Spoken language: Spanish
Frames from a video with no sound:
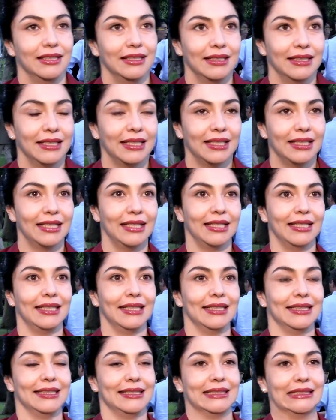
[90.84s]

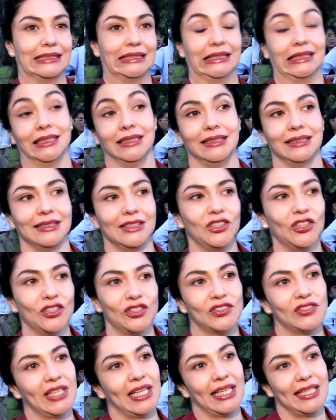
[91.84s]
Eh,
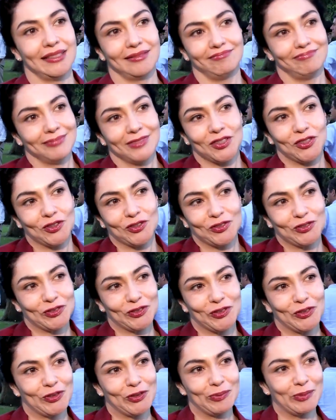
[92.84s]
no sé, no,
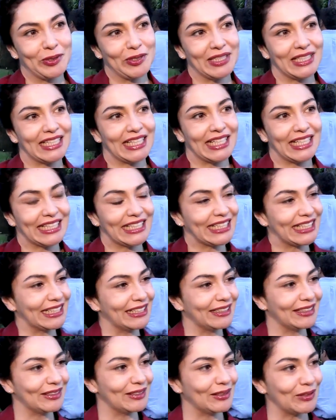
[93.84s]
no, podría
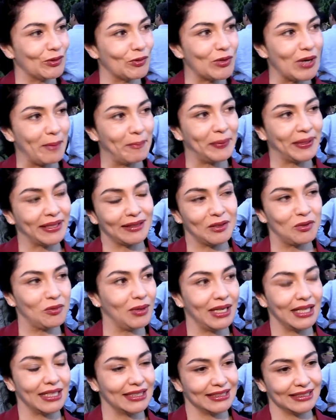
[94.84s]
elegir una en
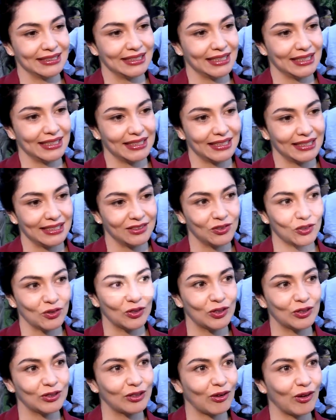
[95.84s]
particular. Eh,
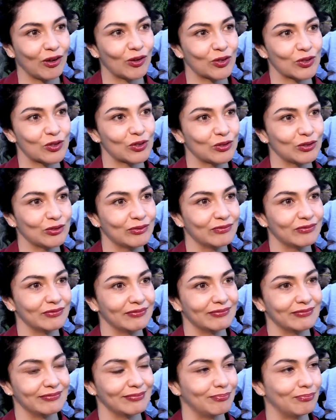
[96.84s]
todos los trabajos
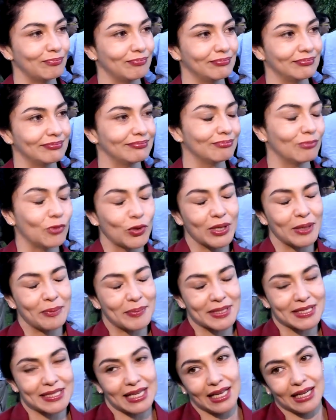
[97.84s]
son muy
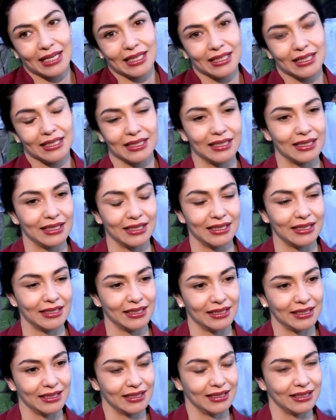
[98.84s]
especiales
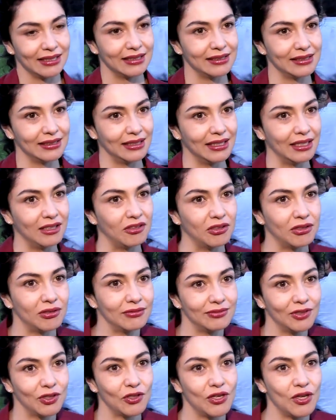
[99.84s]
y, los,
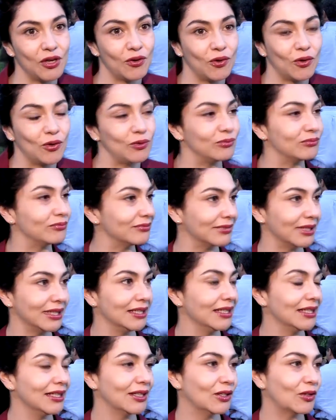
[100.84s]
los llevo con,
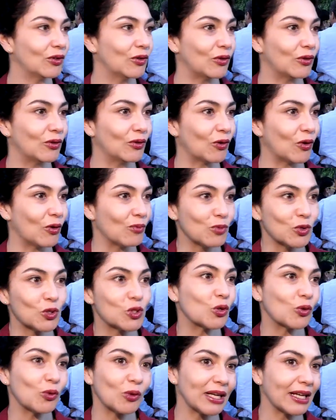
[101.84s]
con
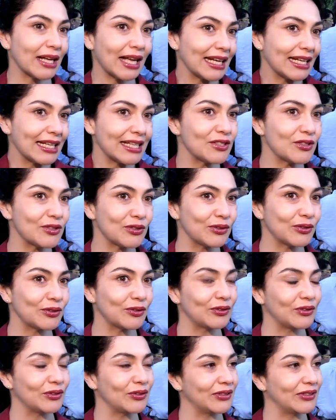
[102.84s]
mucho
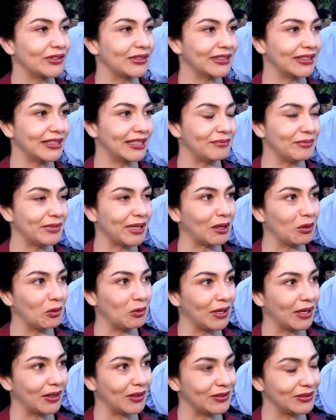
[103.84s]
cariño en mis
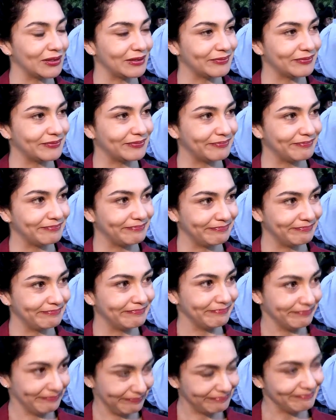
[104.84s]
recuerdos.
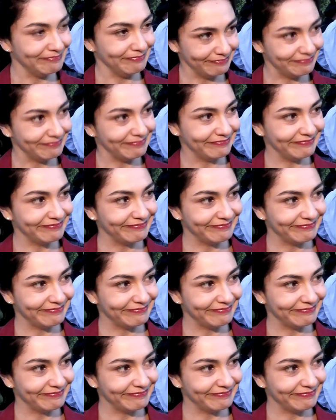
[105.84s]
Gracias, Tamara.